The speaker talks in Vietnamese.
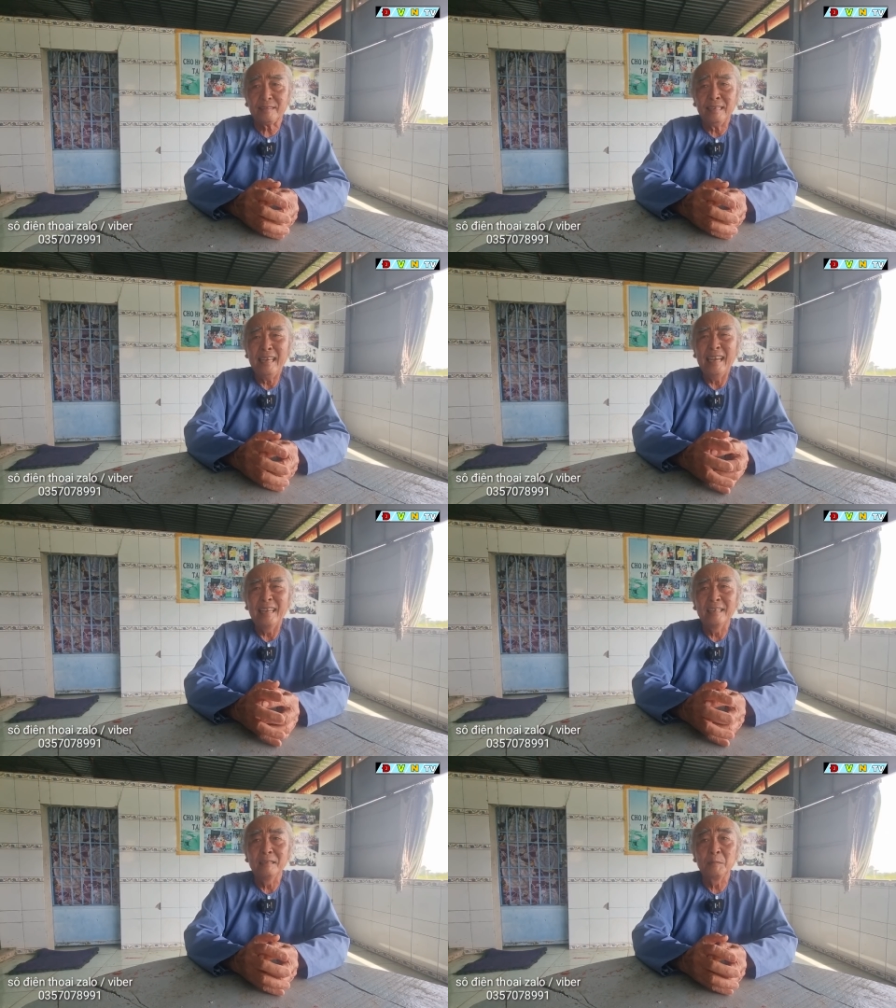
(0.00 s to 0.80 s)

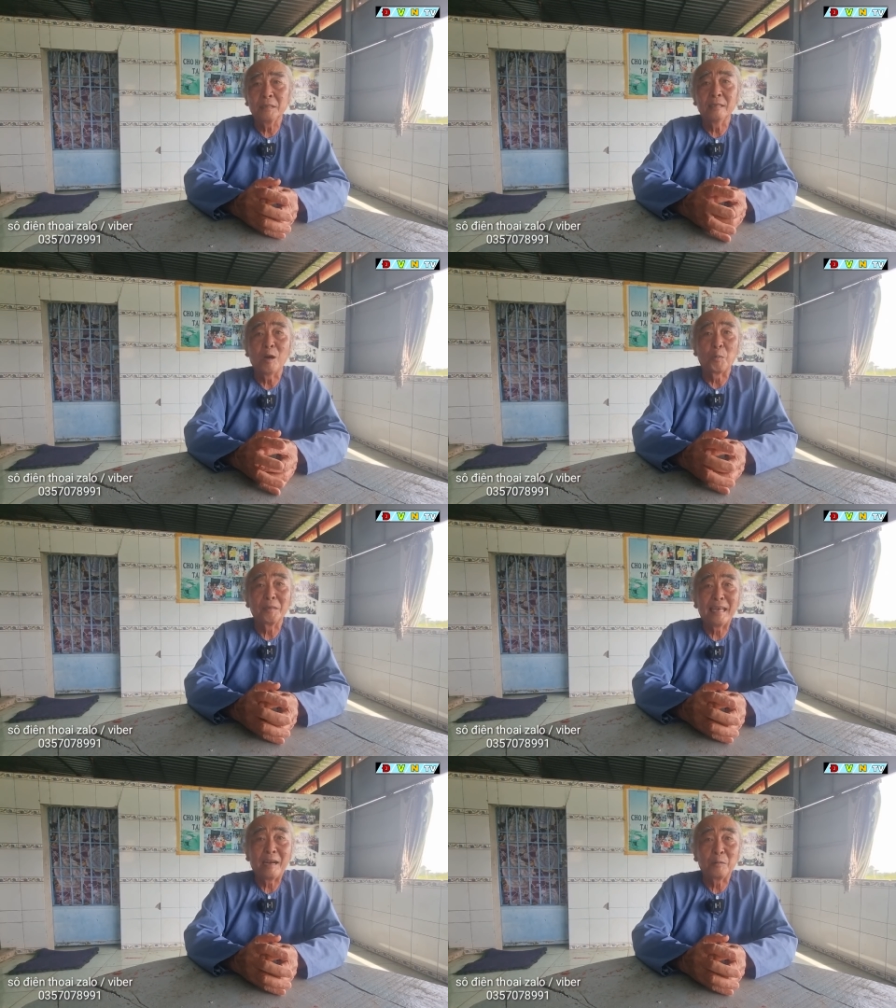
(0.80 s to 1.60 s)
hai người mà chữ lộn
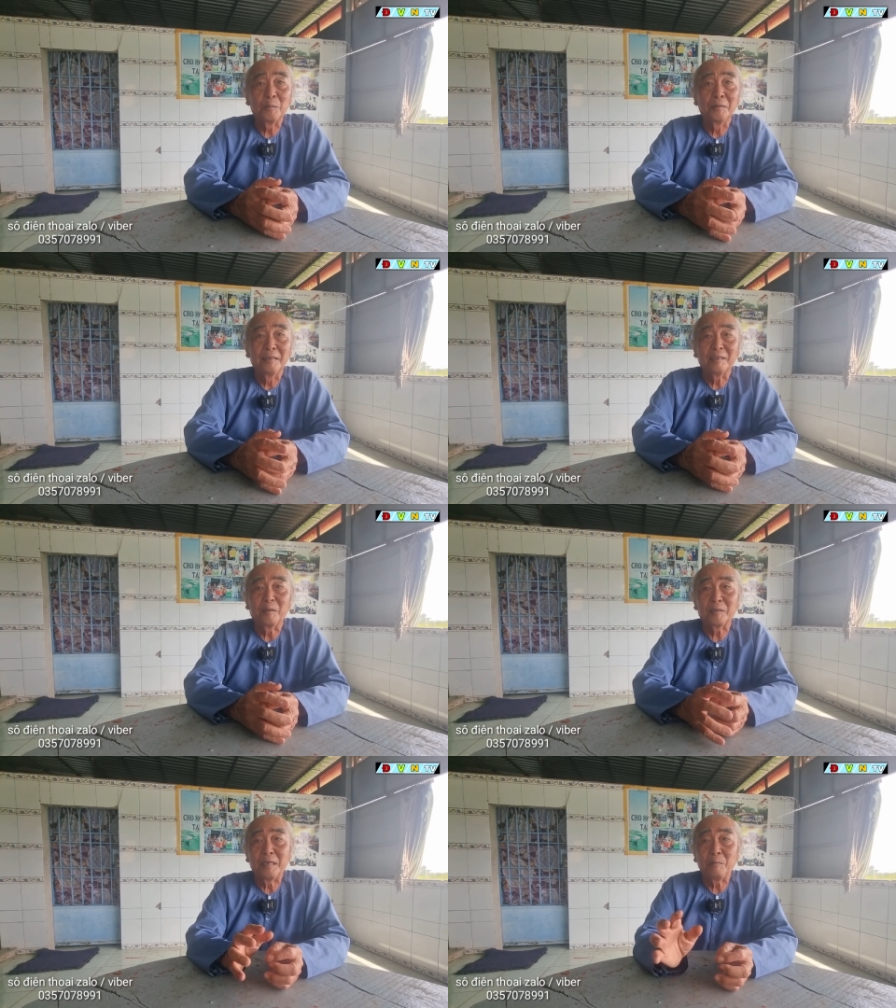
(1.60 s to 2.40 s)
với nhau
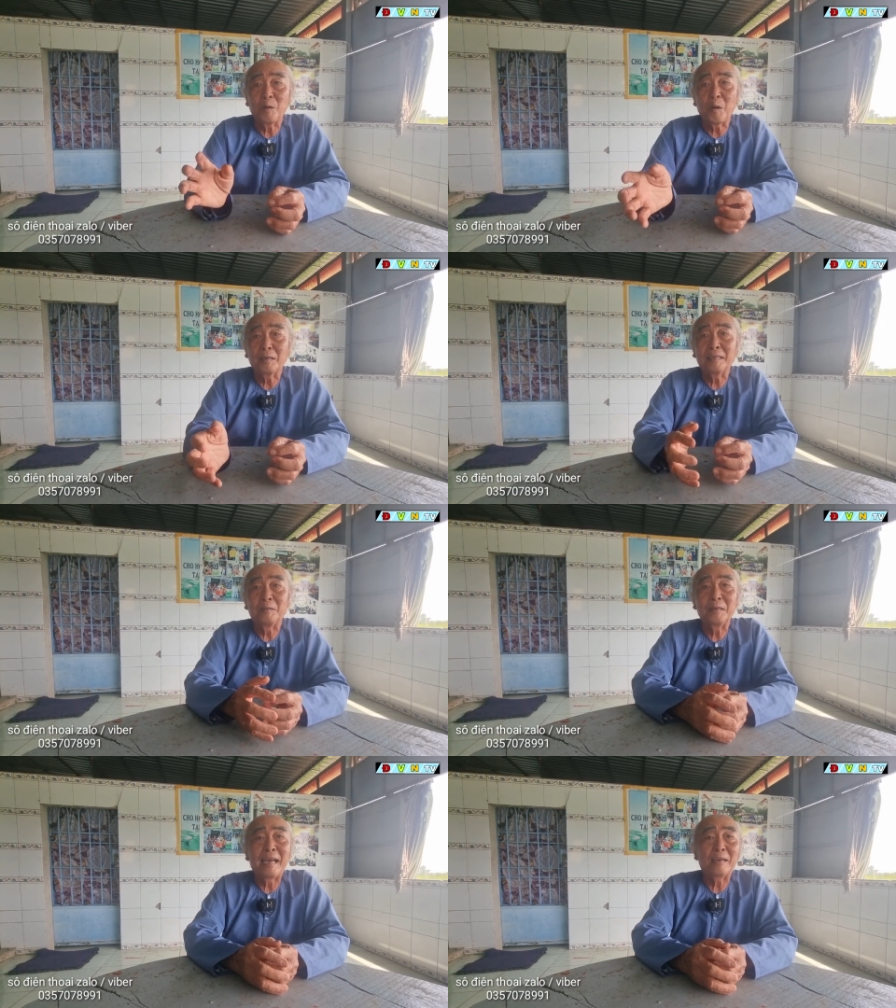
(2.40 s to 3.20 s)
còn chim con thì
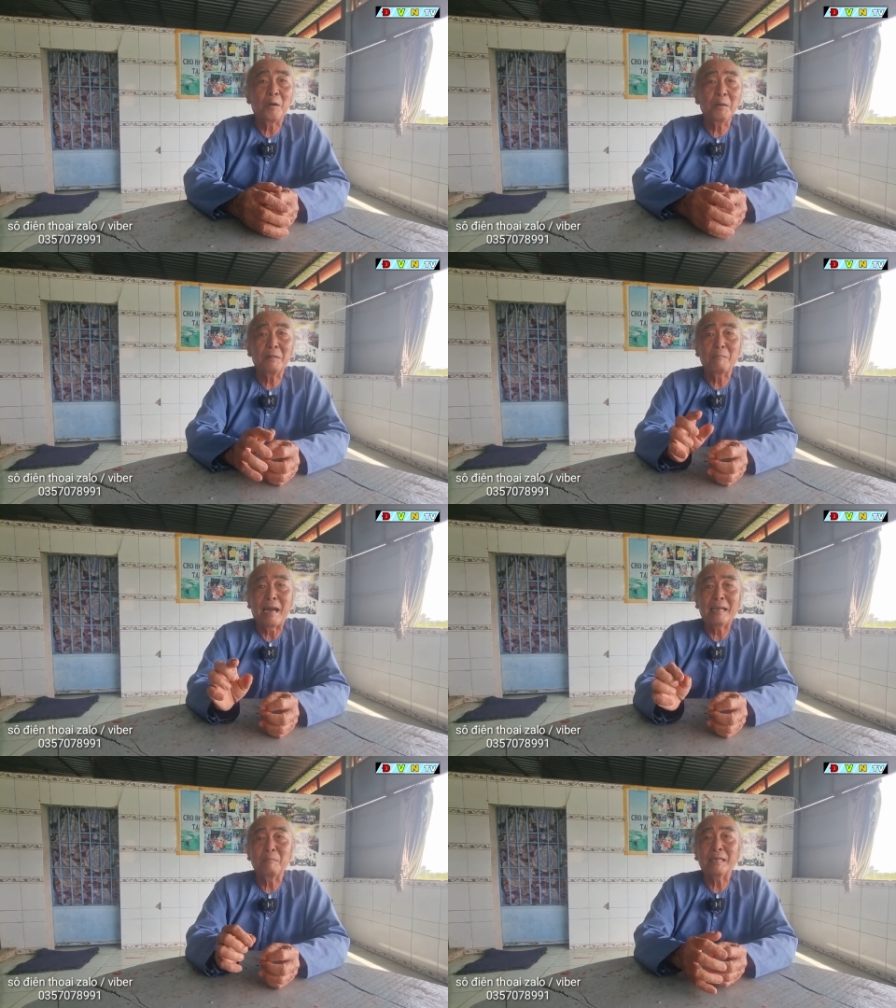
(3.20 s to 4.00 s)
nó đang đói mà
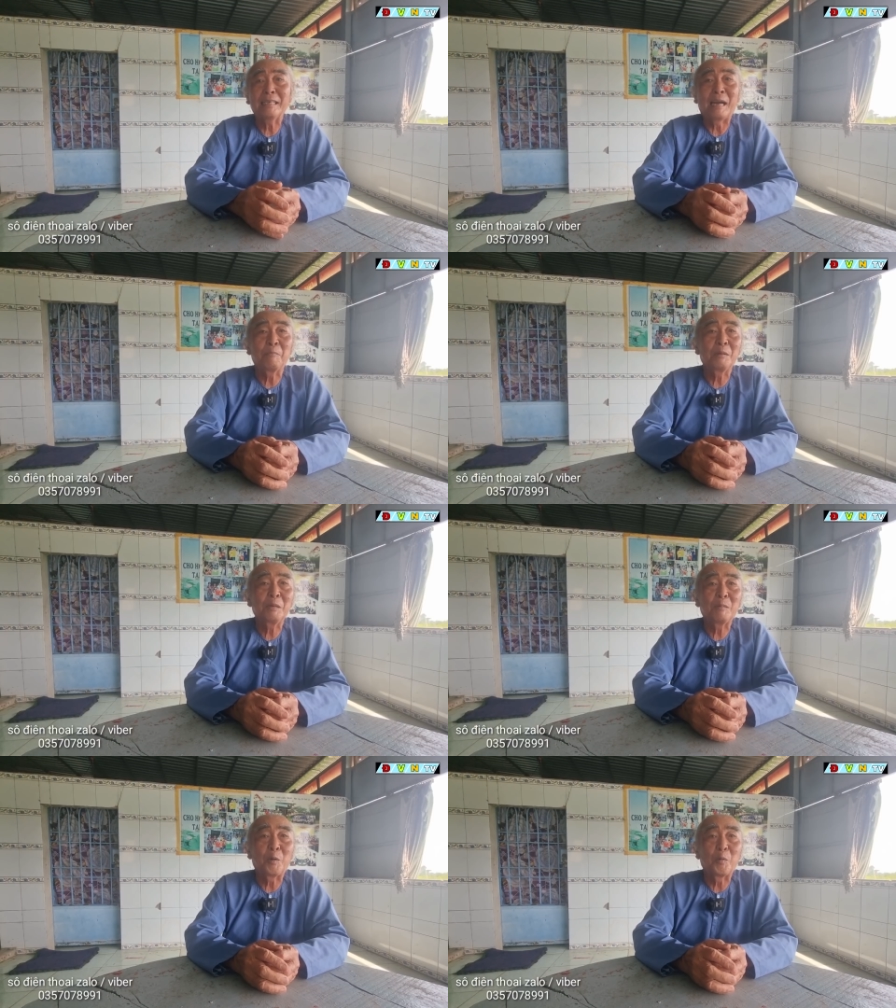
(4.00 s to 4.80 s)
bà thì bà cứ ngậm cái
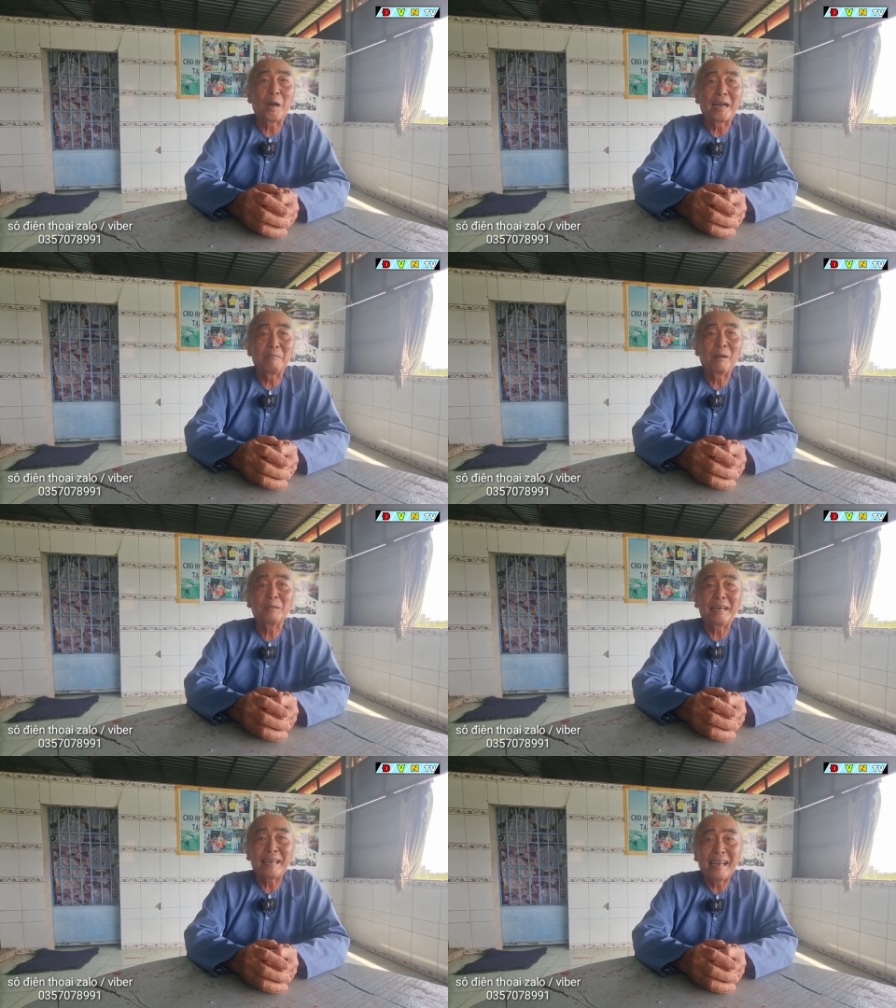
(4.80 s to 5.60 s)
miếng mồi hoài bà
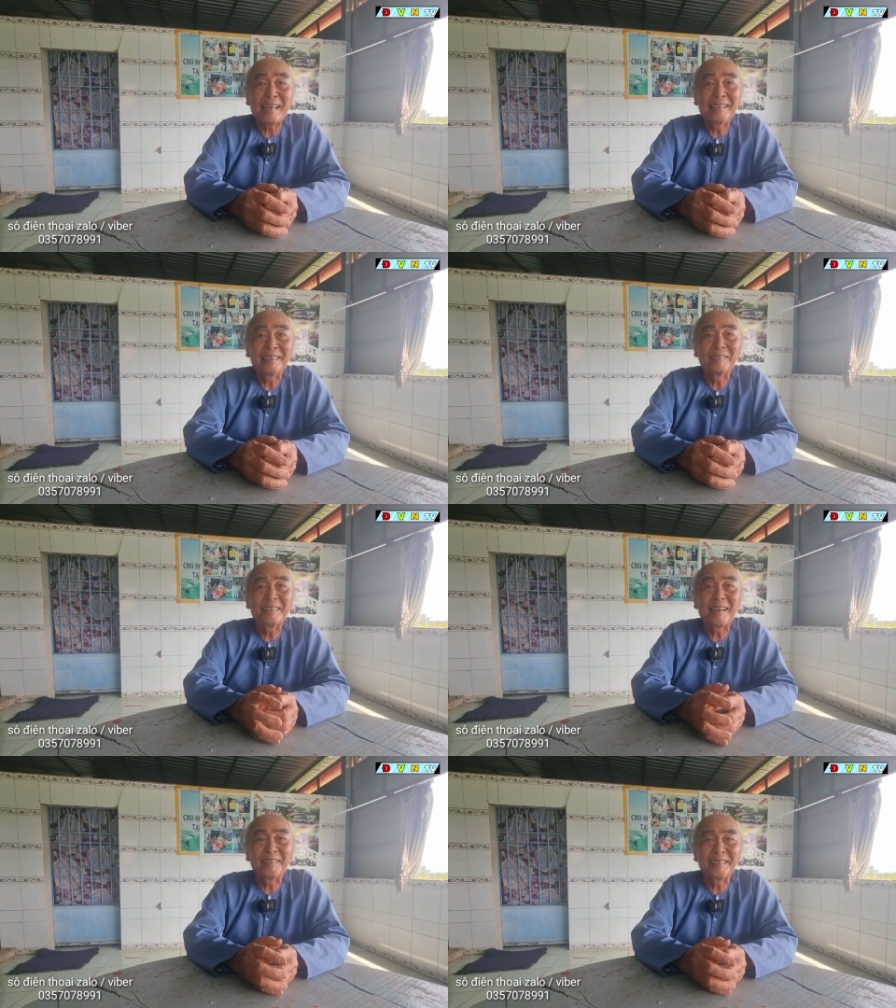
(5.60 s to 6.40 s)
không nhả ra làm ừ, dạ.
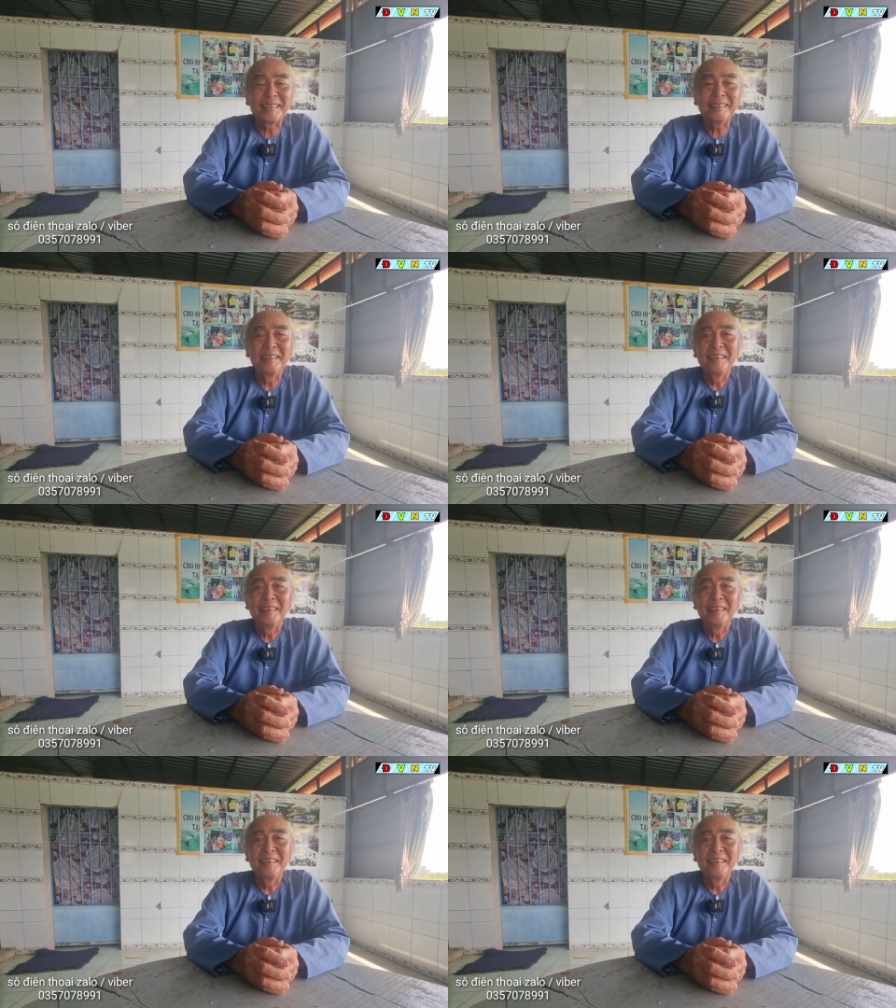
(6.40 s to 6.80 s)
sao được không